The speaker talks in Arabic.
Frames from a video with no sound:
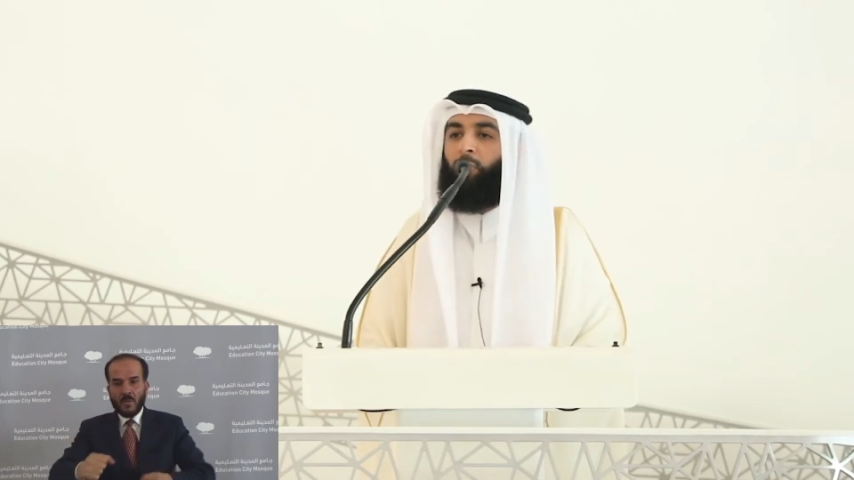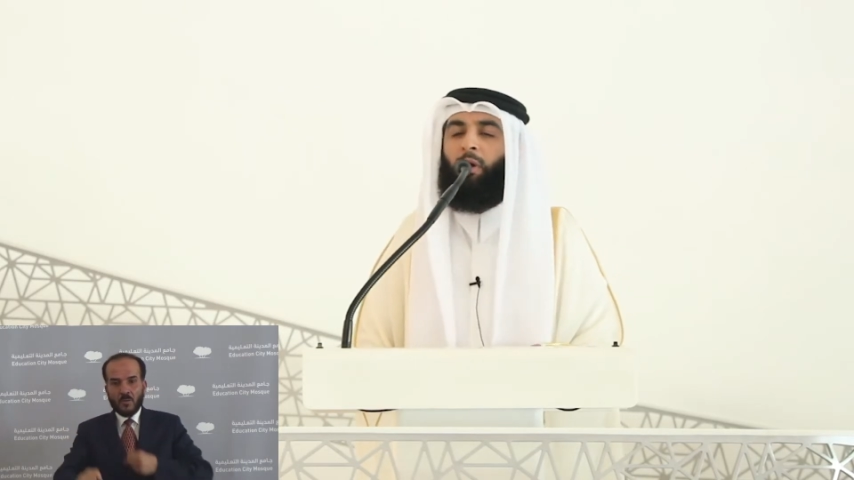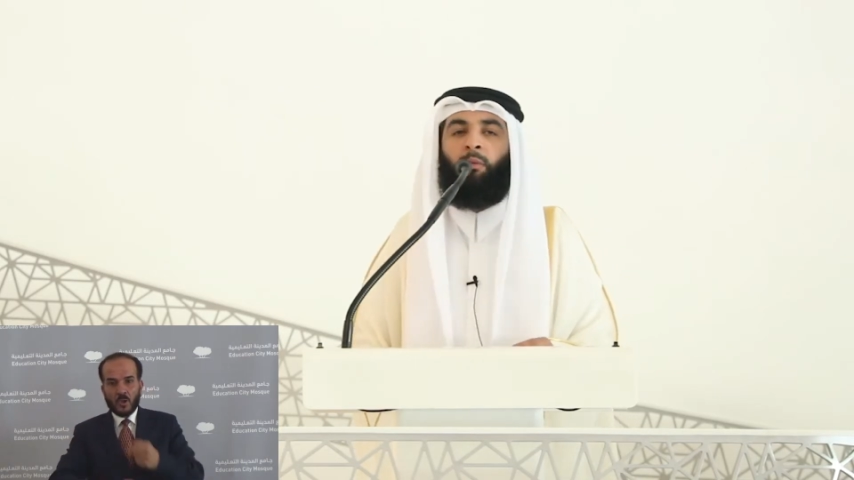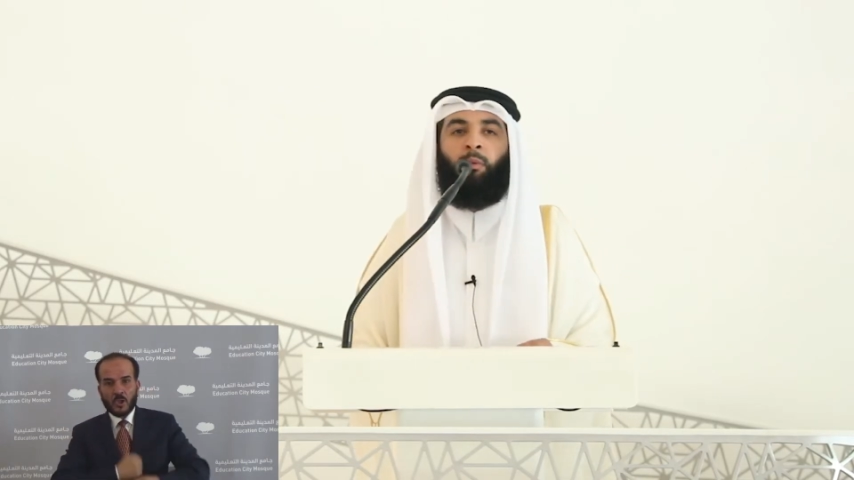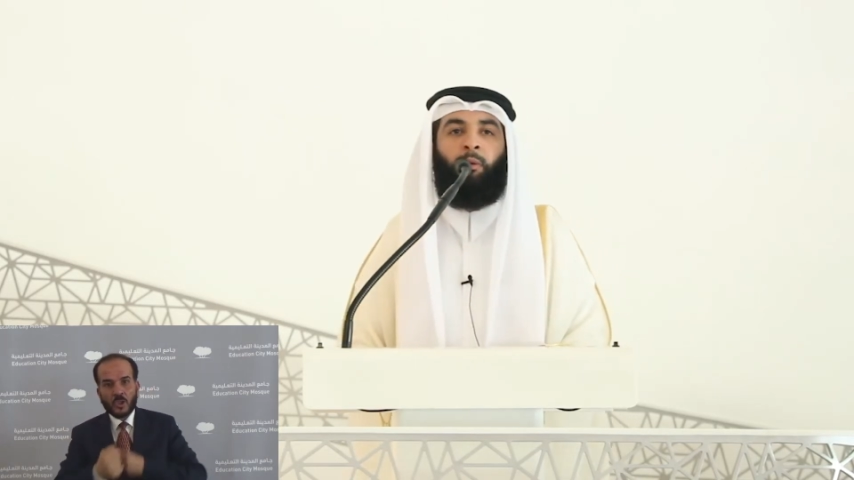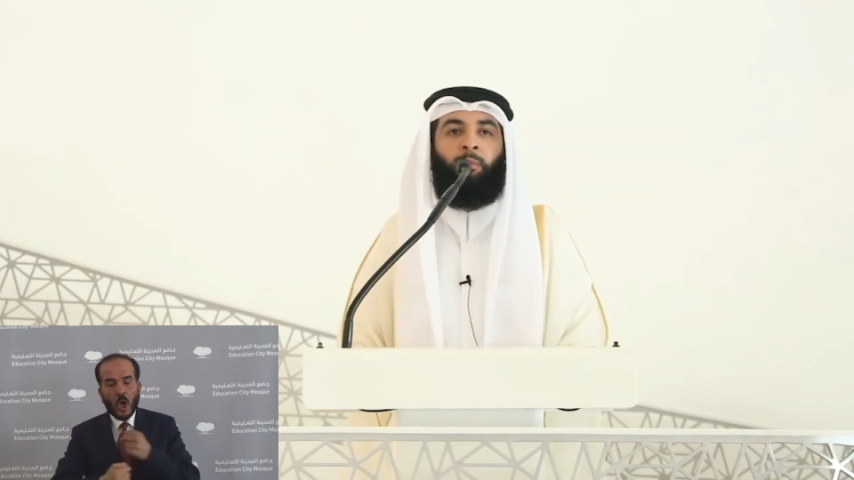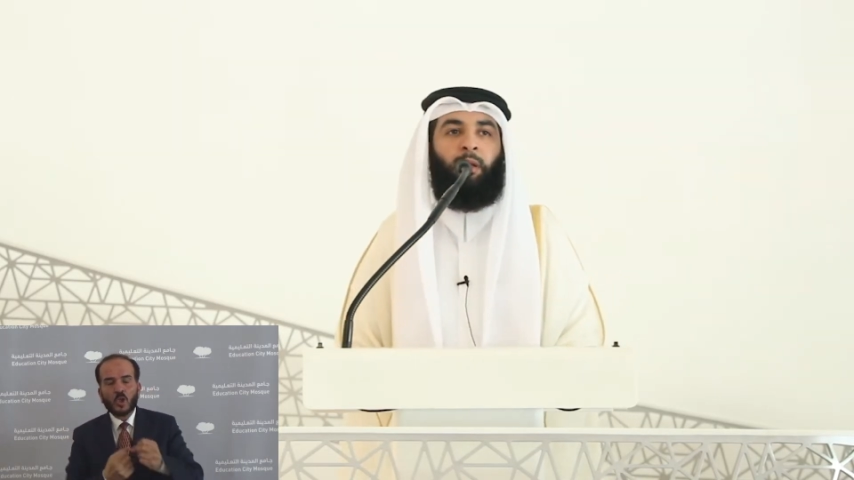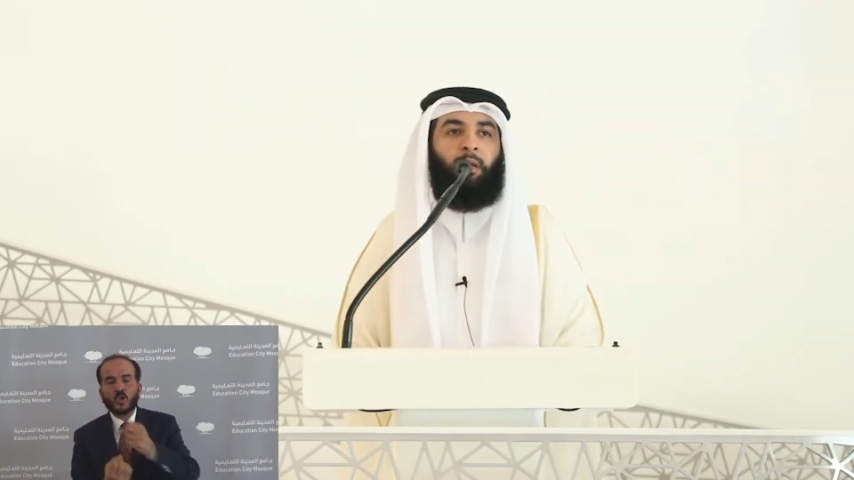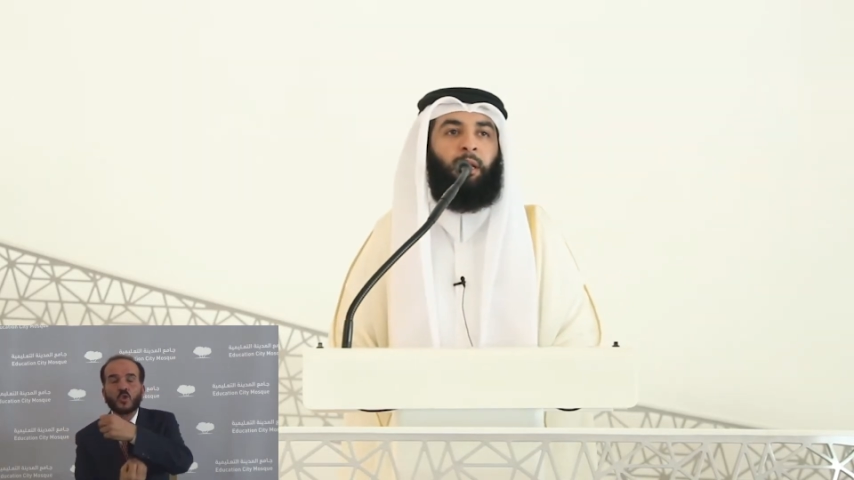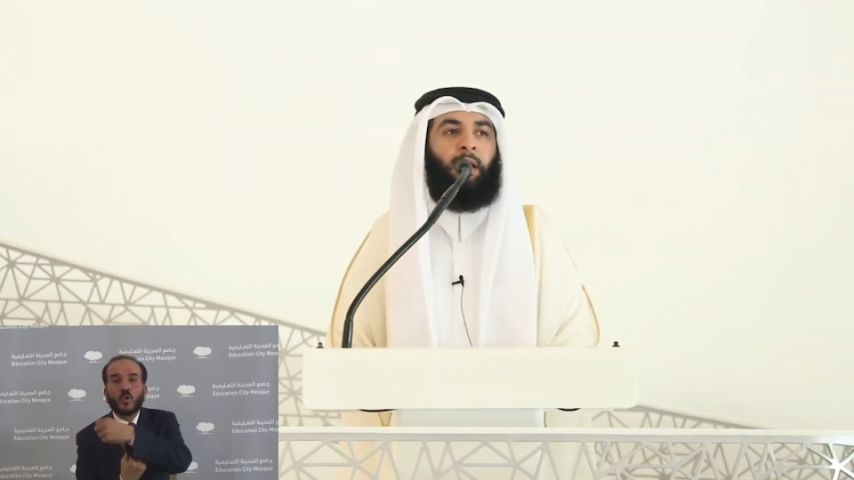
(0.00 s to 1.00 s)

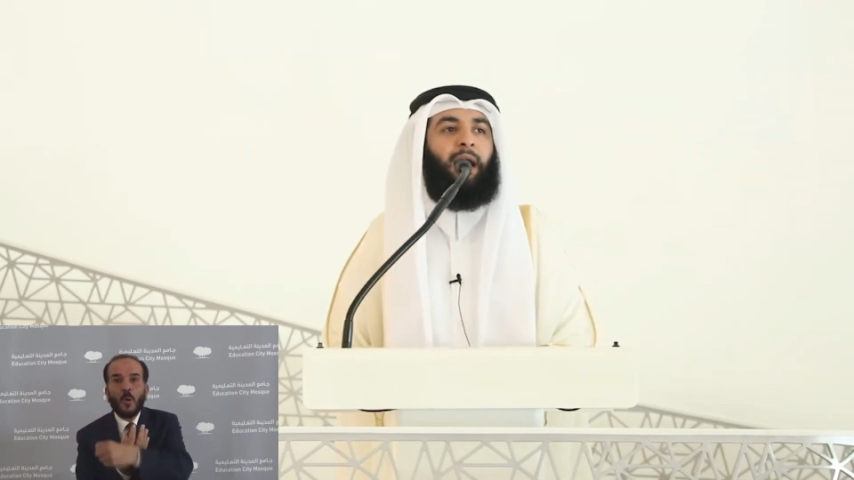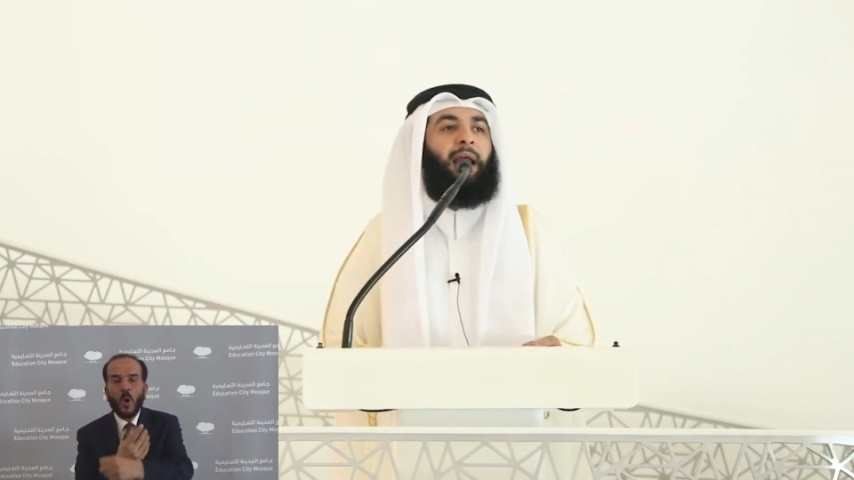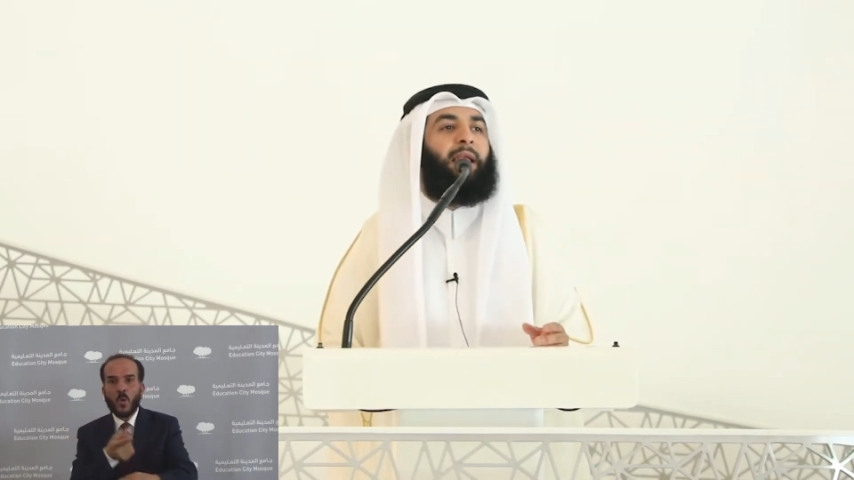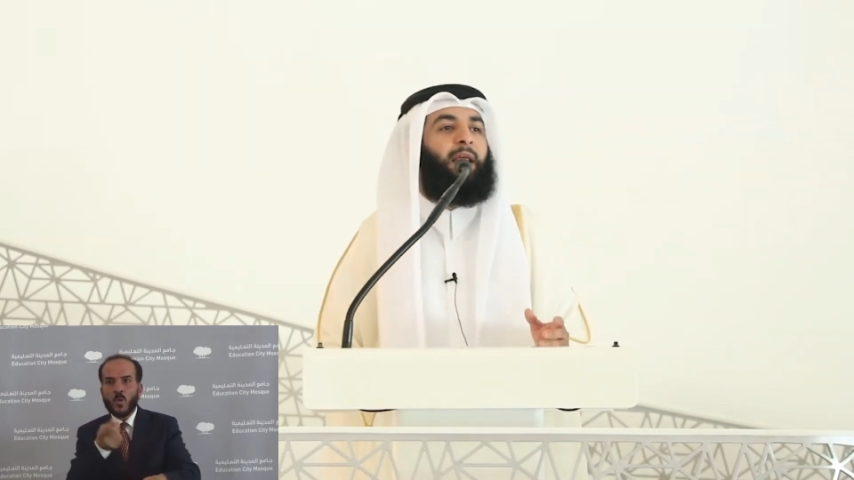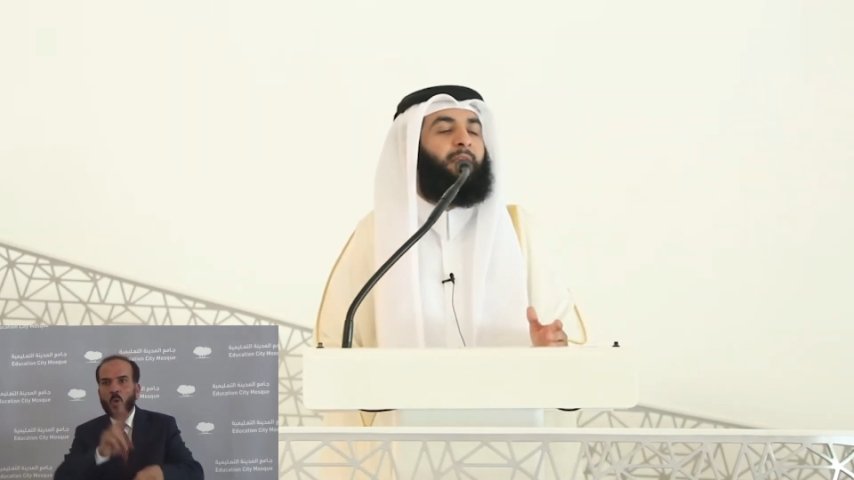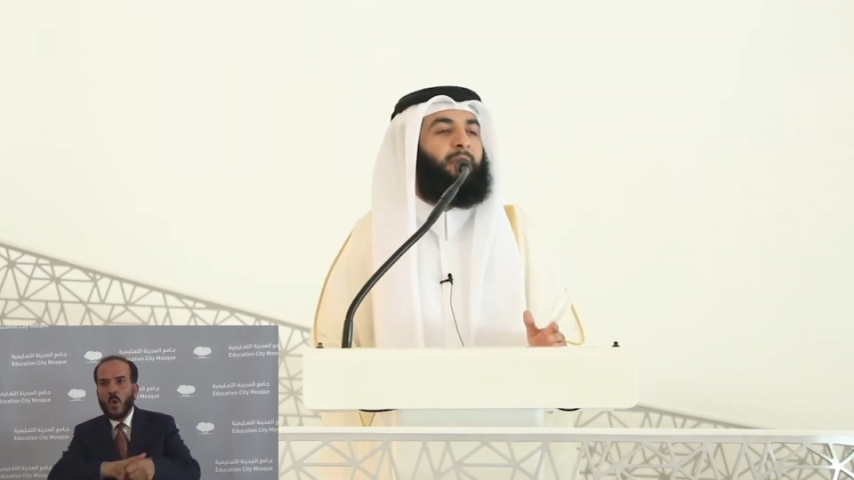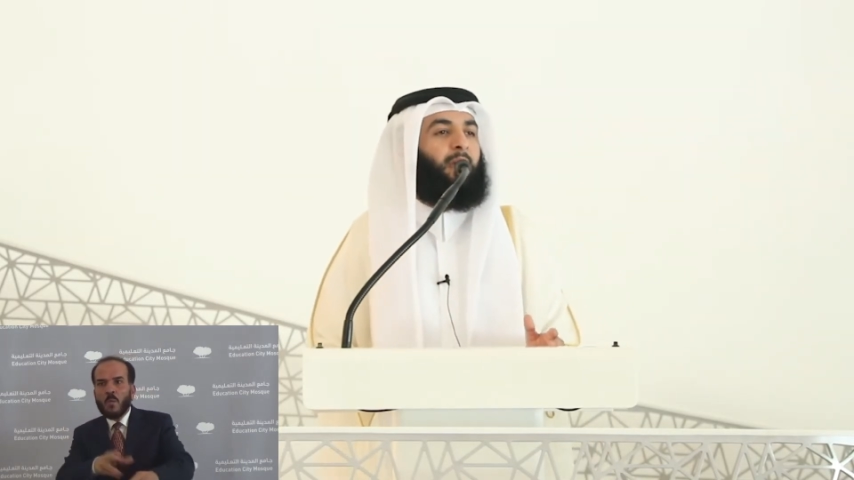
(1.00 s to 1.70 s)
والمؤمن الذي